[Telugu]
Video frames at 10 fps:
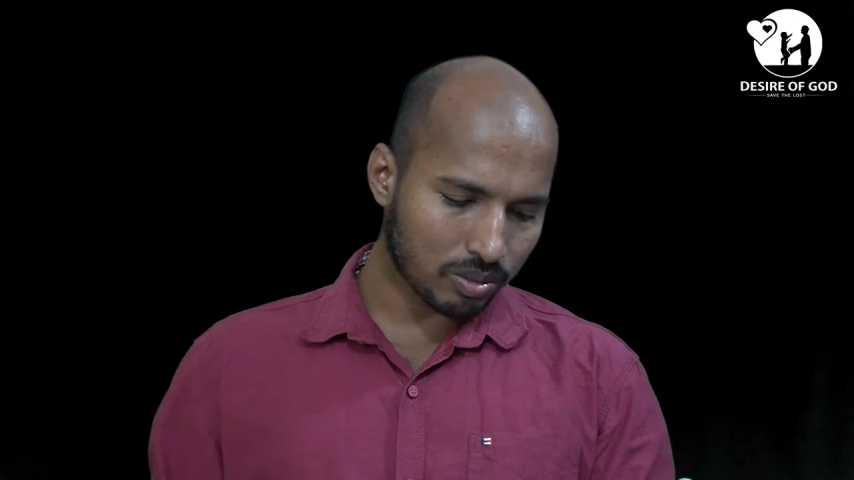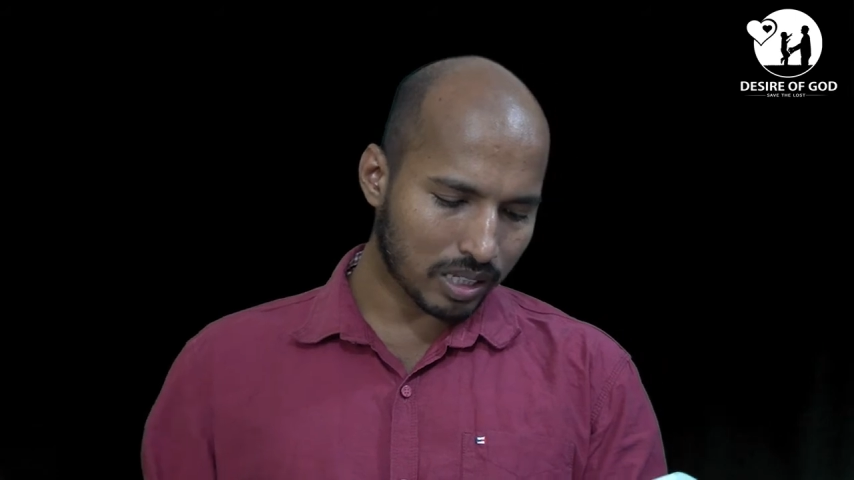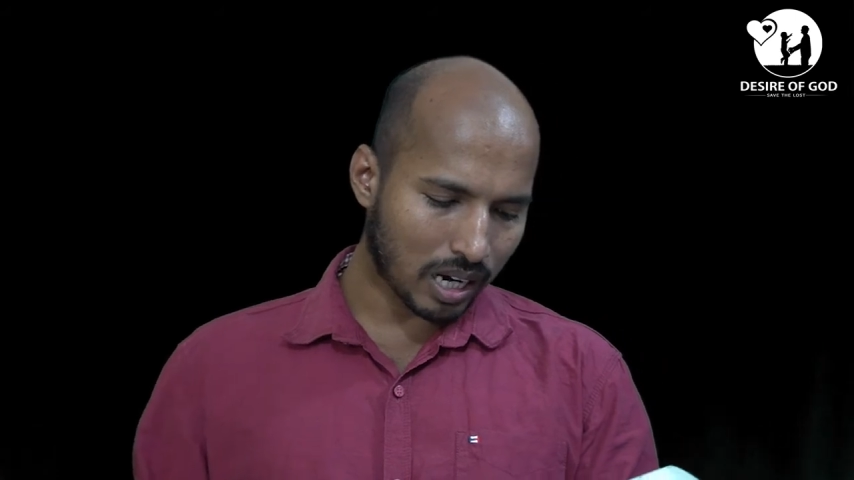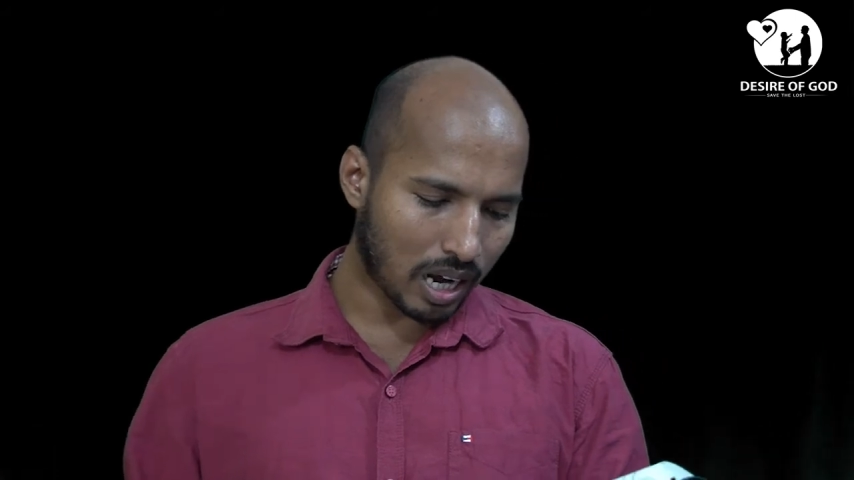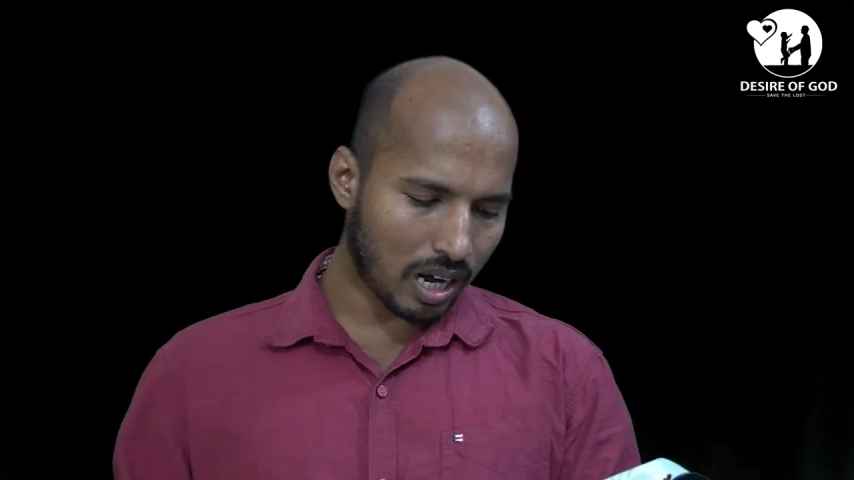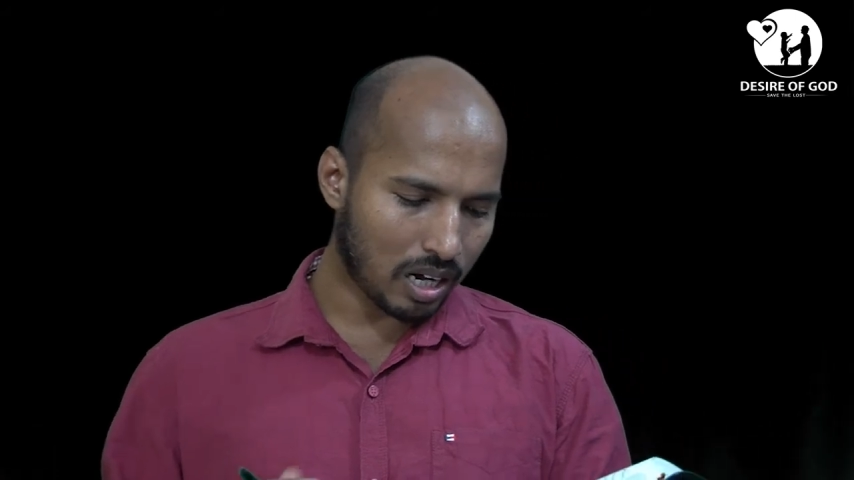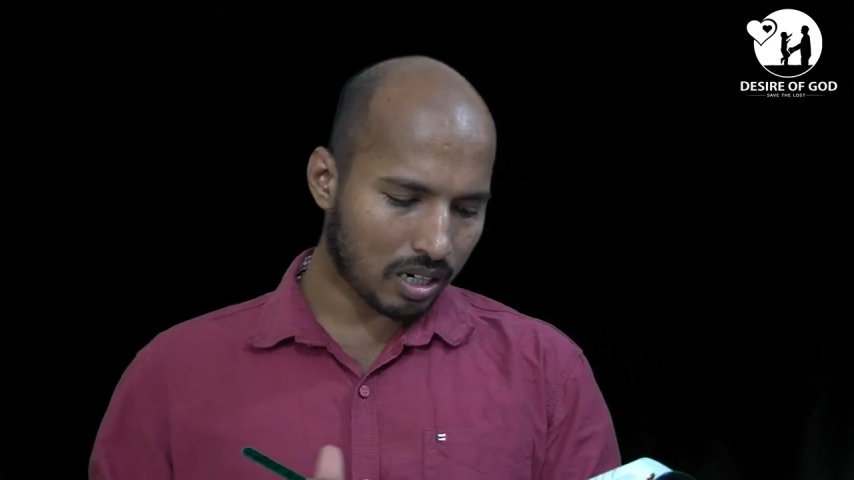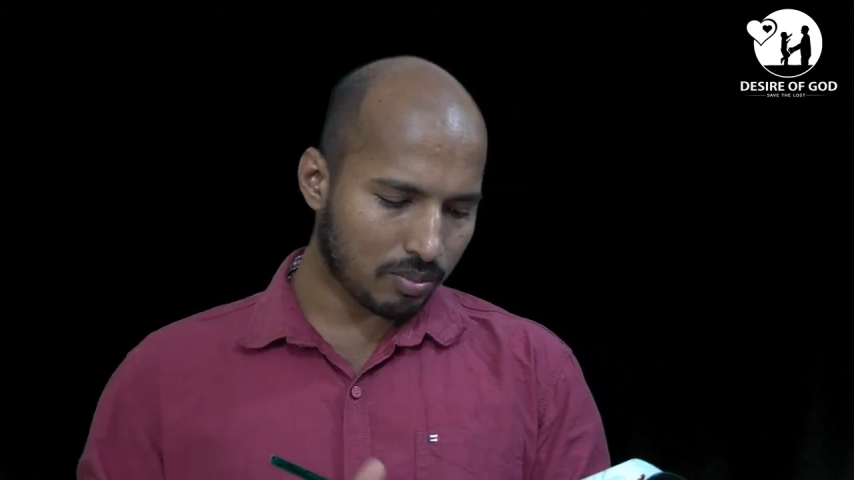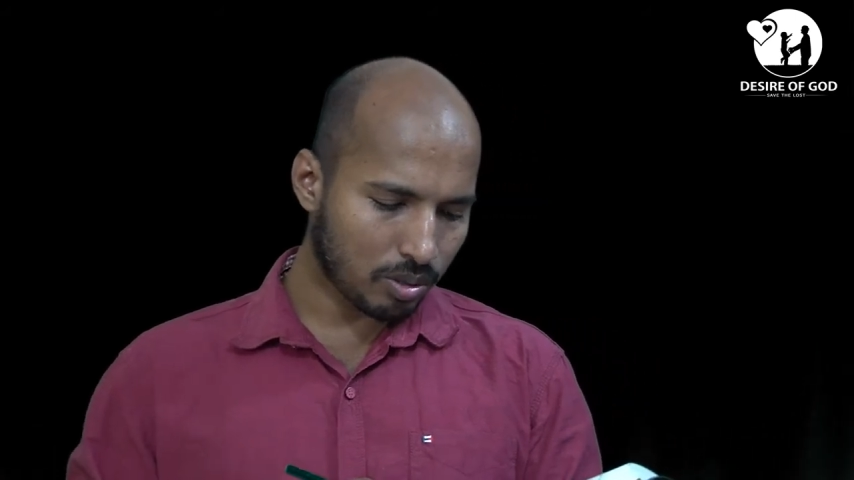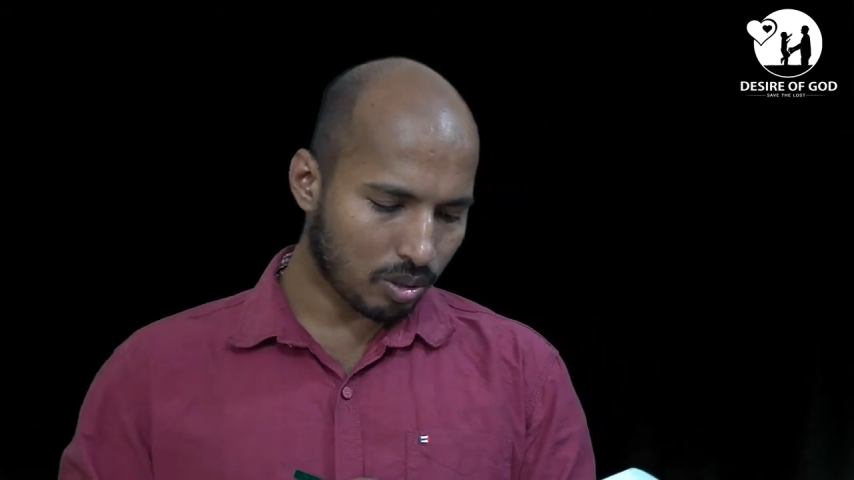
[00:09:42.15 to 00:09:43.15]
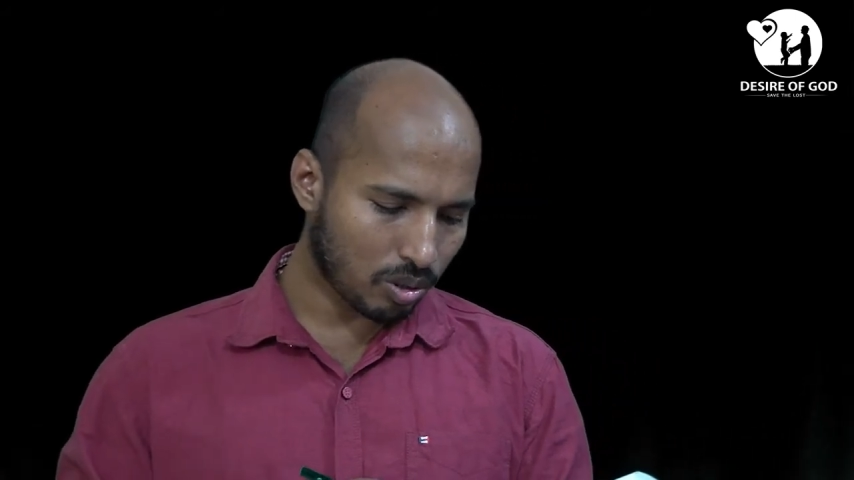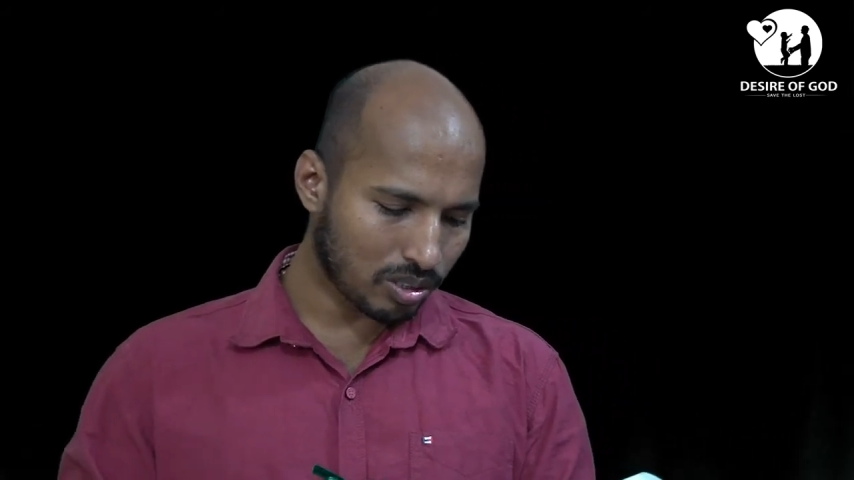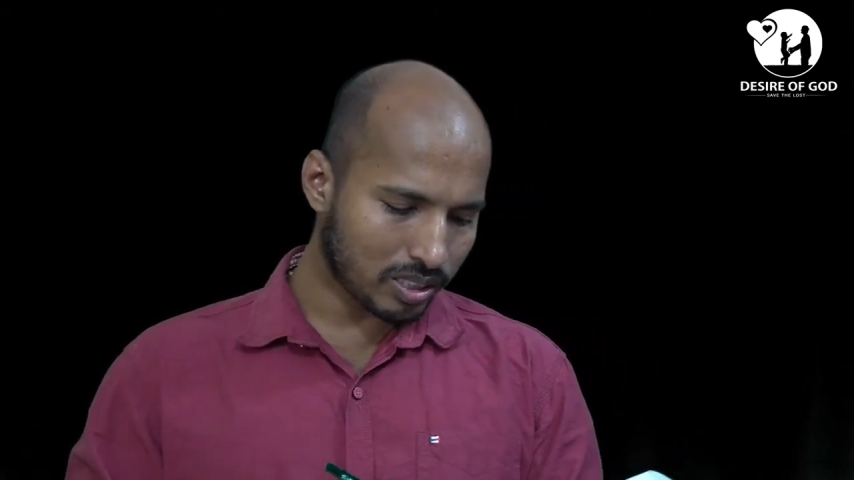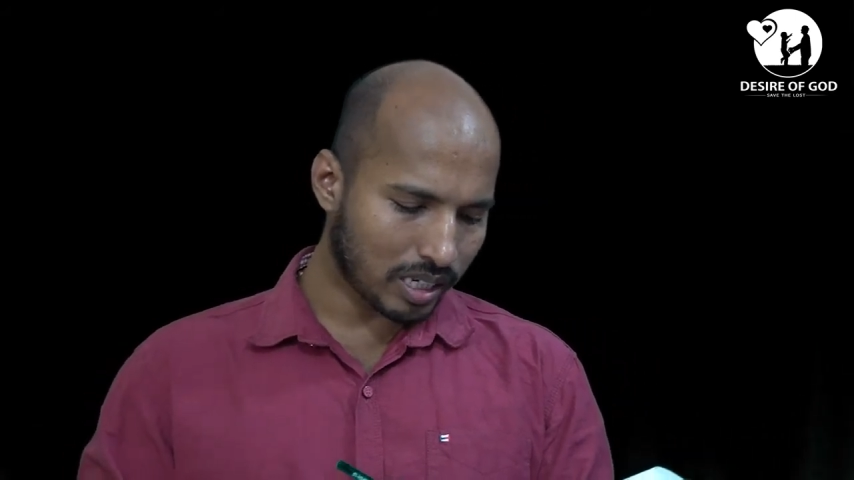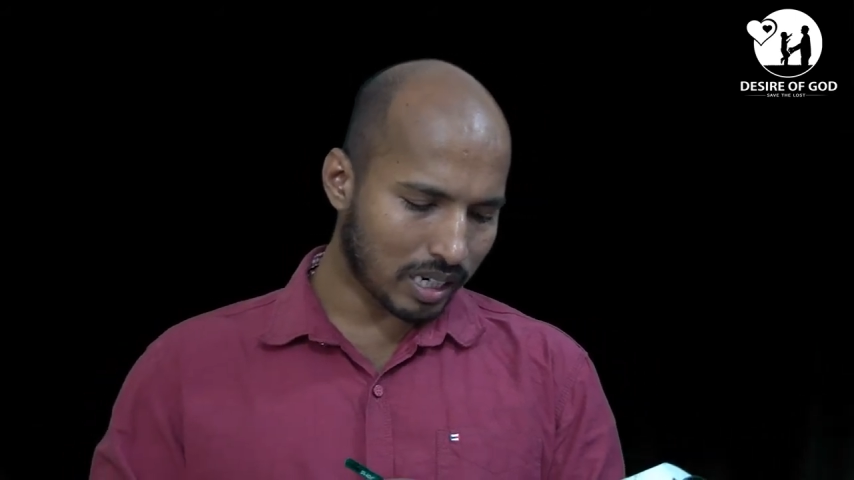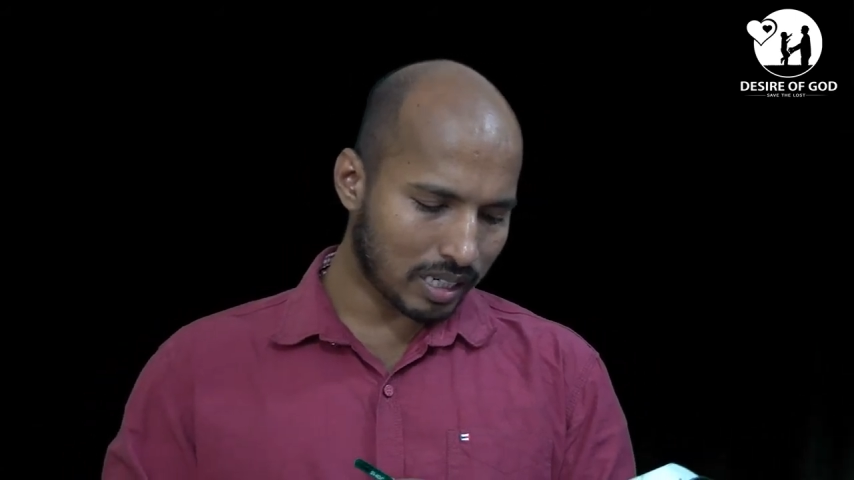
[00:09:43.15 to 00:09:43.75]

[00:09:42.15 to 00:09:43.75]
తన ఆహారములో కొంత